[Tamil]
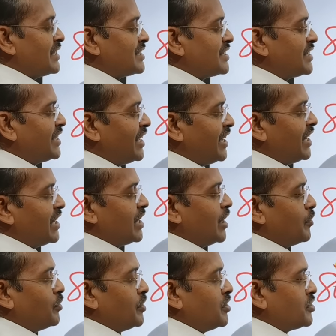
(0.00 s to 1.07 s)
ஸ்டீல்
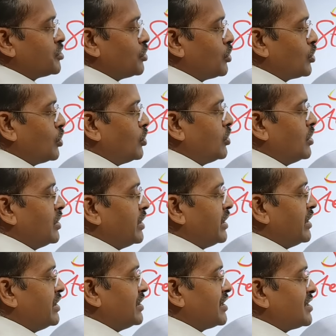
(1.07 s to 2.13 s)
அப்படின்னு சொல்கிறோம்
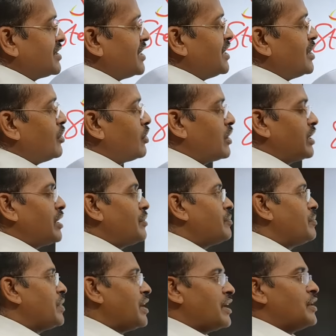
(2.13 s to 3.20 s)
இந்த ஸ்டீலோட
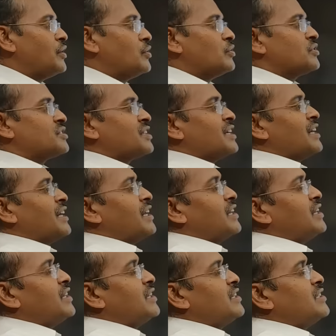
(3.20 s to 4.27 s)
மெயின் யூஸ் என்ன
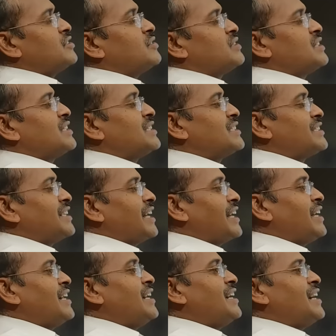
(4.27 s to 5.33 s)
இது வந்து
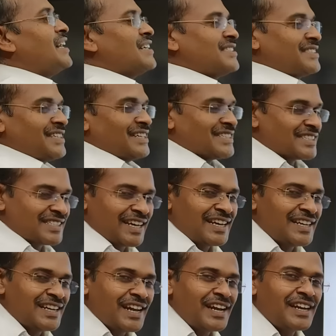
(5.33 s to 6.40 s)
ஸ்டெயின்லெஸ் ஸ்டீல்
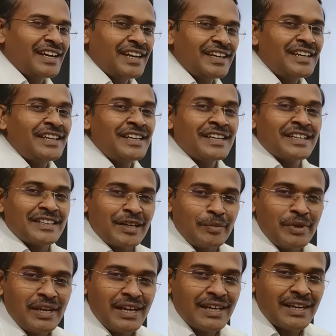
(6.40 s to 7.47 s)
ஸ்டெயின்ல என்ன
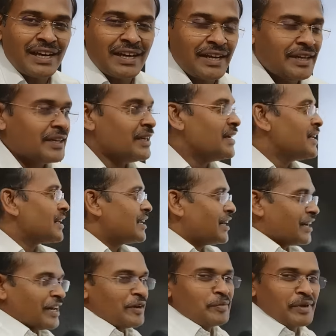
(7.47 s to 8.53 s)
தமிழில் கரை
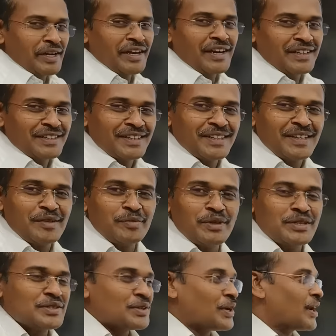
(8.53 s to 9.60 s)
கரையப்படியாதது
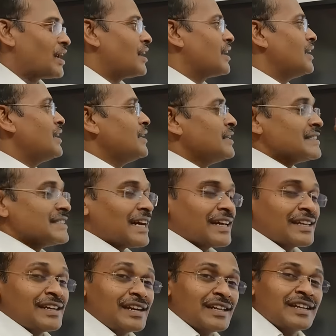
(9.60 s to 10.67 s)
அப்படின்னு சொல்கிறாங்க
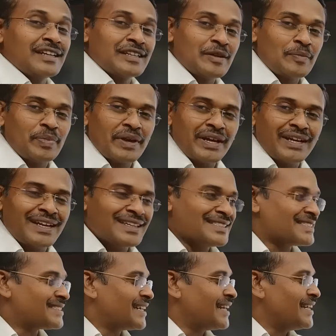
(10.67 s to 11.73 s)
அதனால தான் இதுக்கு பேர்
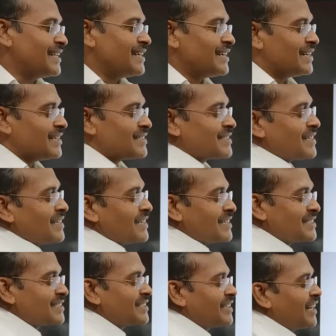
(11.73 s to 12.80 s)
ஸ்டெயின்லெஸ்
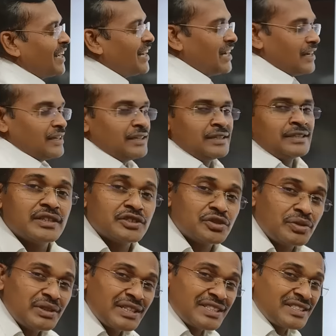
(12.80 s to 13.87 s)
ஸ்டீல் ஸோ
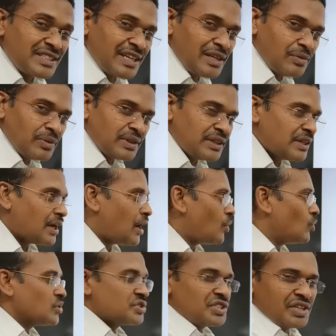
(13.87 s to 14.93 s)
இந்த ஸ்டீல் வந்து
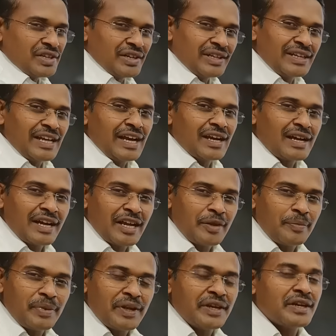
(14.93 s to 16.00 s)
அவ்வளோ சீக்கிரம் டே
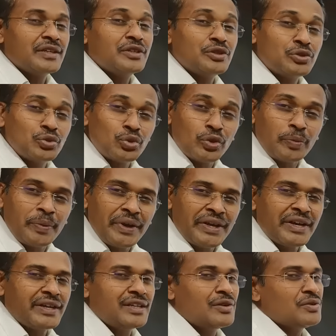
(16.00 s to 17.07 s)
கரைப்படியாது துரு
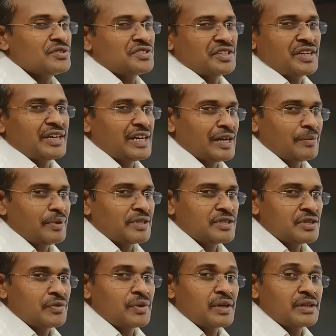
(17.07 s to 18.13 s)
பிடிக்காது அவ்வளோ சீக்கிரம் டேமேஜ்
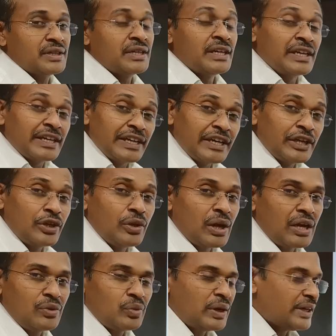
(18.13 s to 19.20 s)
ஆகாது இன்னொரு
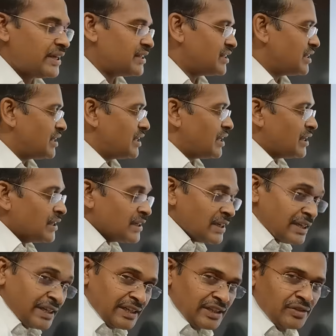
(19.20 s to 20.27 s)
அட்வான்டேஜ் என்னென்னா
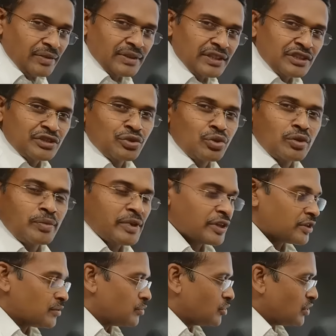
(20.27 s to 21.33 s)
இதை வந்து
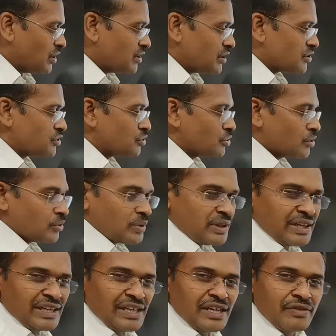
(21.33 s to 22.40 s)
சூடுபடுத்தும் போது அந்த சூடு வந்து
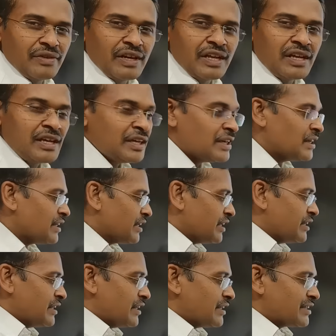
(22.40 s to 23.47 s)
ஈவனாக
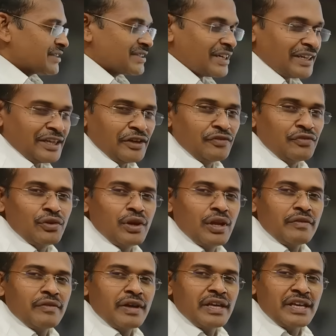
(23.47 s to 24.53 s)
இந்த சட்டி
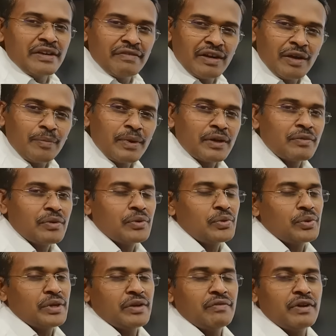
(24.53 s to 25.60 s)
ஃபுல்லாகவே ஈவனாக
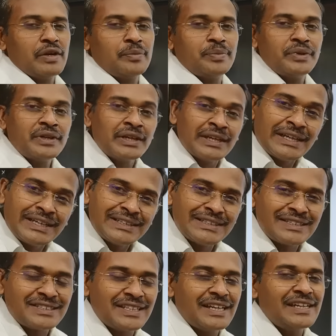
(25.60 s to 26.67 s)
பரவக்கூடிய வாய்ப்பு இந்த
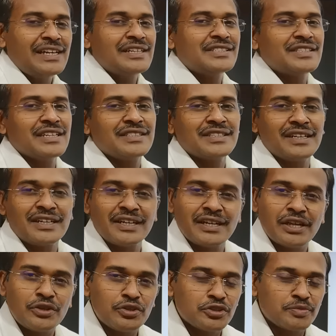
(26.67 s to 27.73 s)
ஸ்டெயின்லெஸ் ஸ்டீல் சட்டிகளை
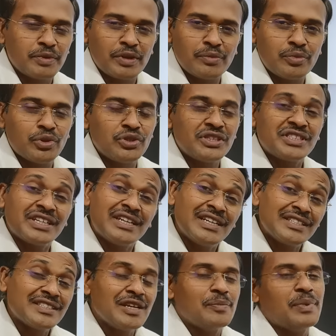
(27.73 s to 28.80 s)
யூஸ் பண்ணும்போது ஸ்டெயின்லெஸ்
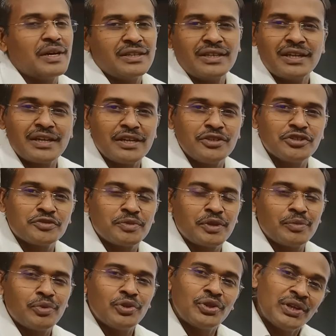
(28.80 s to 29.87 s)
ஸ்டீல் பாத்திரங்களை யூஸ்
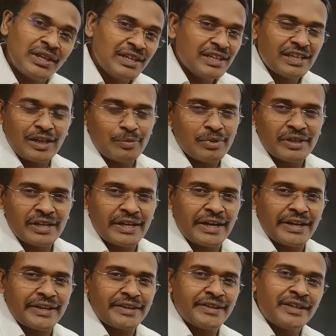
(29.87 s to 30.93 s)
பண்ணும்போது நம்மளுக்கு
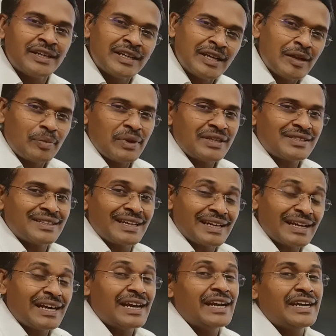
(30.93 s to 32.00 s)
கிடைக்குது ப்ளஸ்
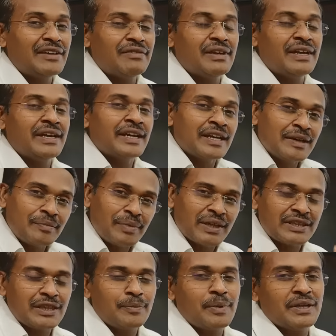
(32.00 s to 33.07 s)
ரிலேட்டிவ்லி
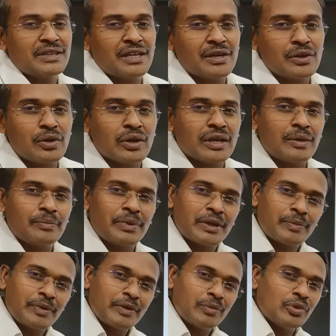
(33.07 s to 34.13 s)
மற்ற பாத்திரங்களோட கம்பேர்
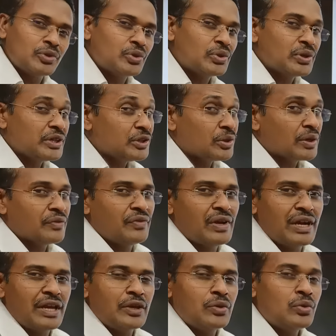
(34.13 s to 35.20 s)
பண்ணும்போது இதோட
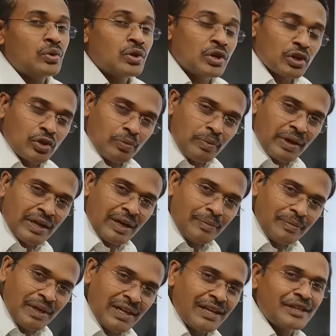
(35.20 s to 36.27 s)
விலையும் ரொம்ப
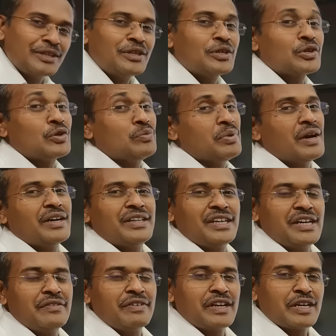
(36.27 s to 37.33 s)
கம்மியிலேருந்து ரொம்ப அதிக
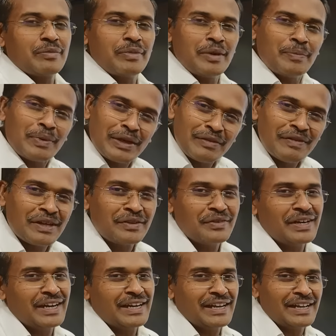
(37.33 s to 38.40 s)
வரைக்குமே பல்வேறு பல்வேறு
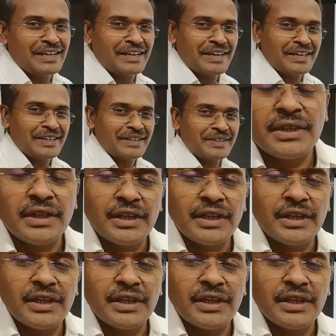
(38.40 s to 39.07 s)
வெரைட்டியில் கிடைக்குது